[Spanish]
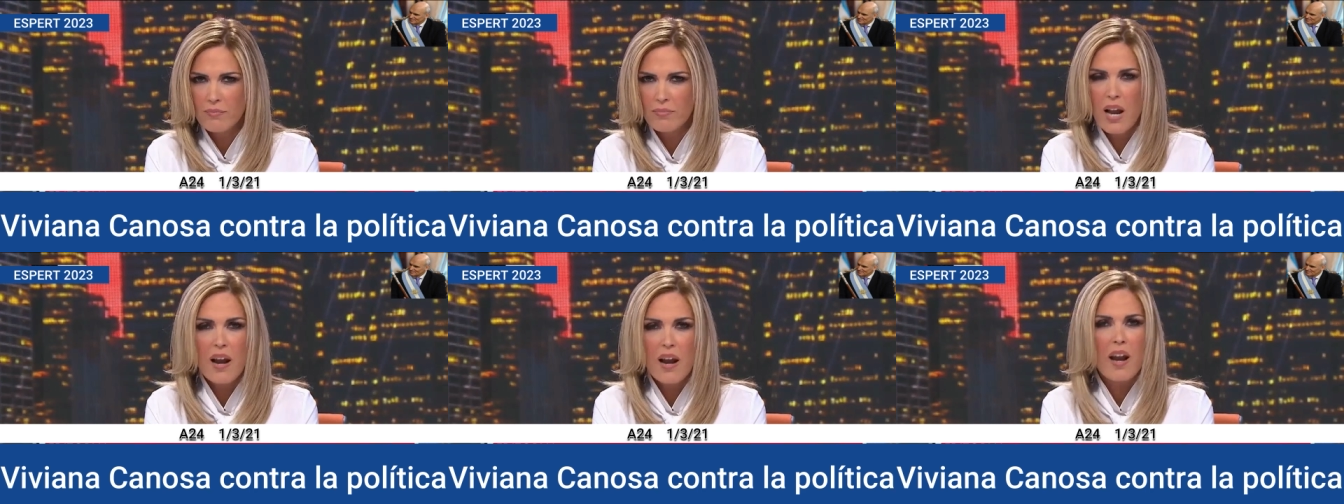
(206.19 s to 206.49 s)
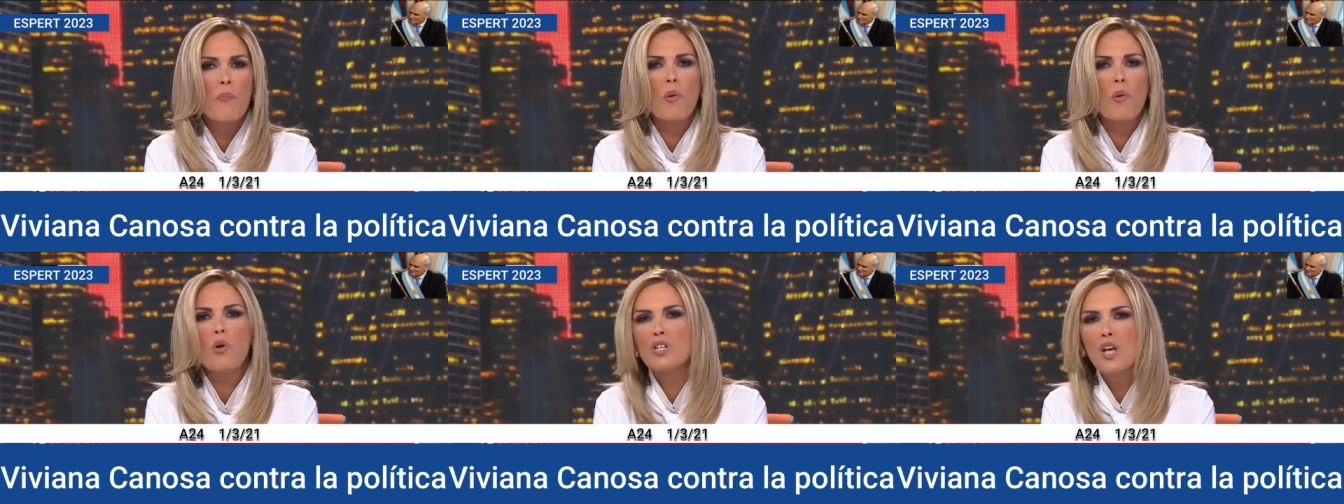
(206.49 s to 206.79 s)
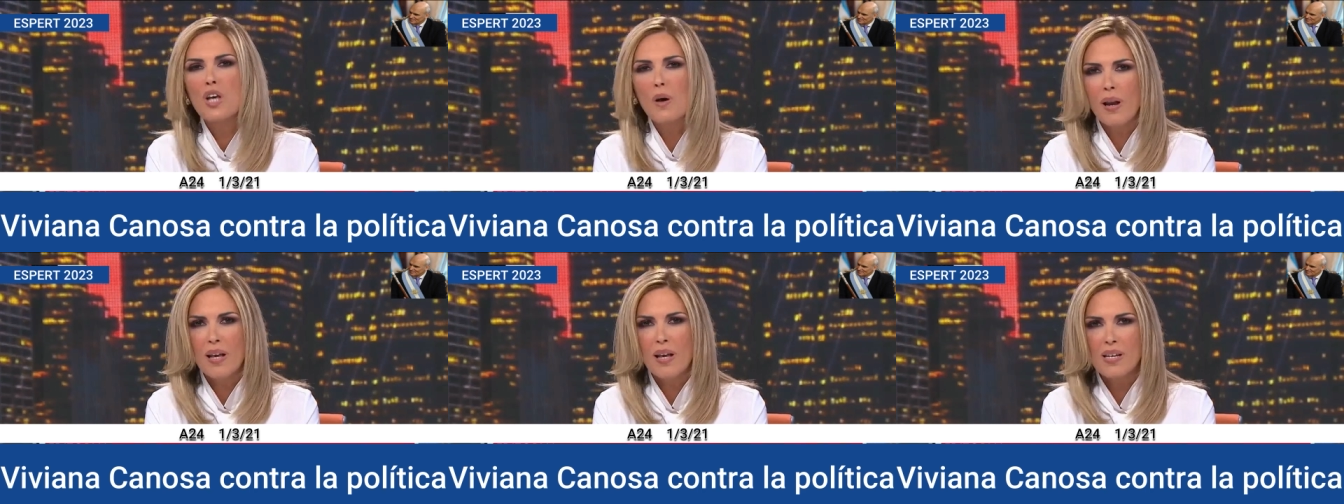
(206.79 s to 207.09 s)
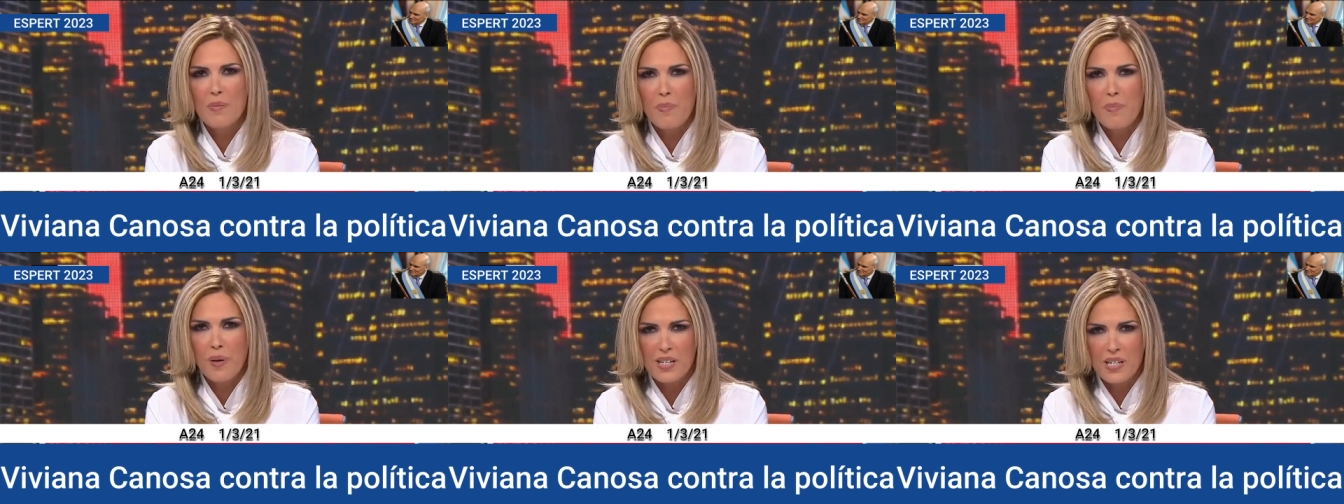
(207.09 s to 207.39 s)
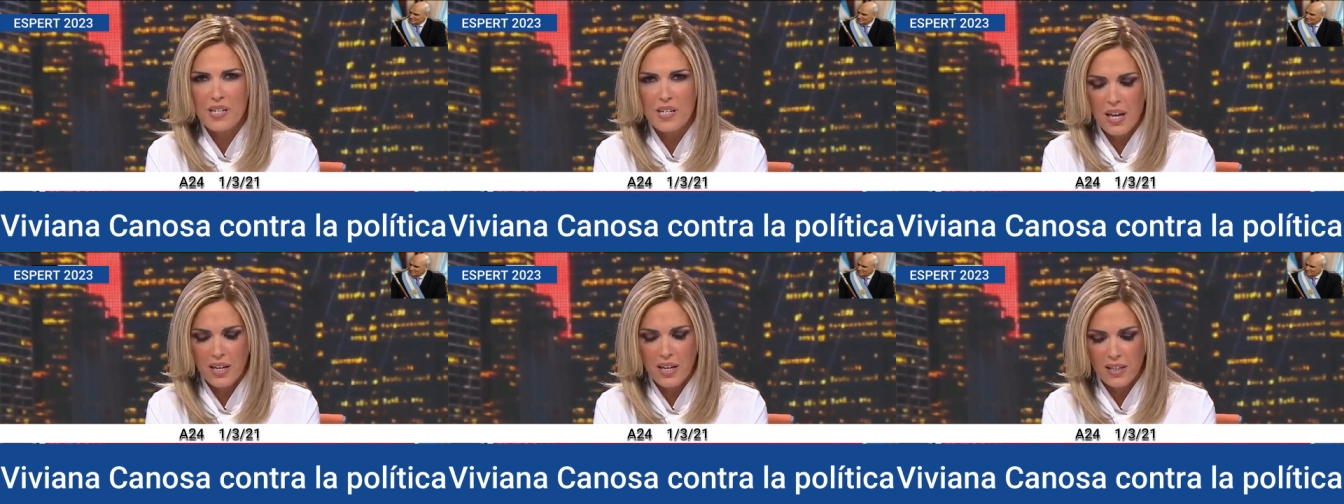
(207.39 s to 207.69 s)
El responsable es el
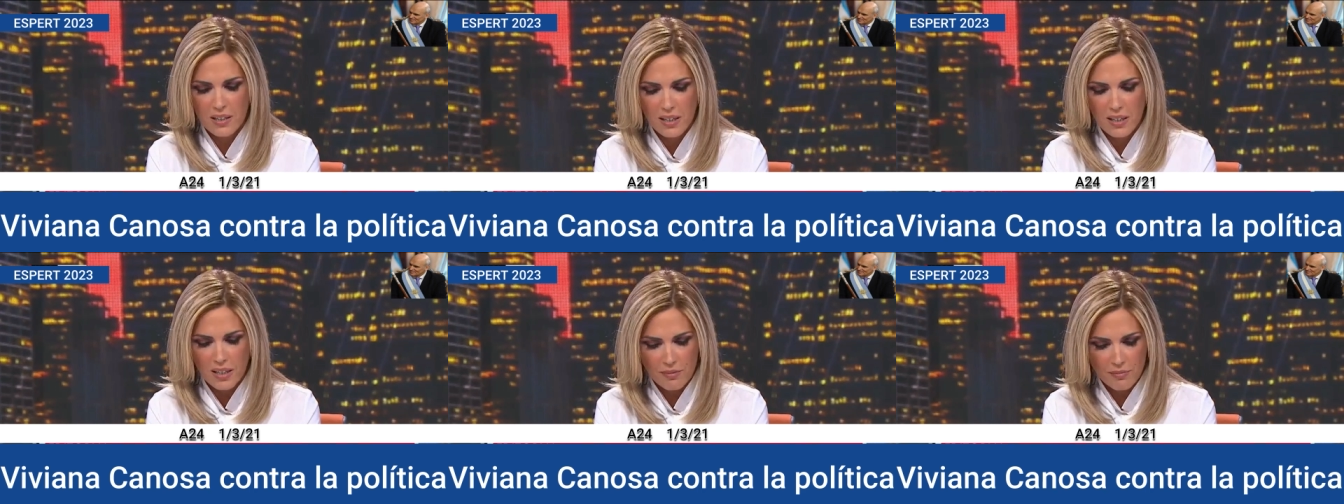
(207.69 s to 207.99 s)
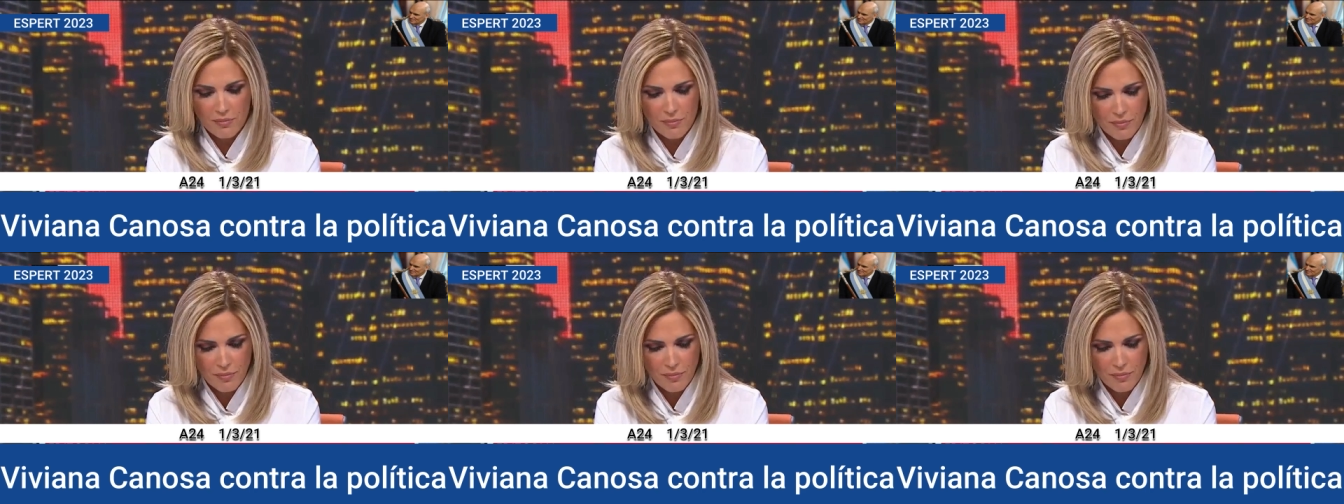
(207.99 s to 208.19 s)
presidente.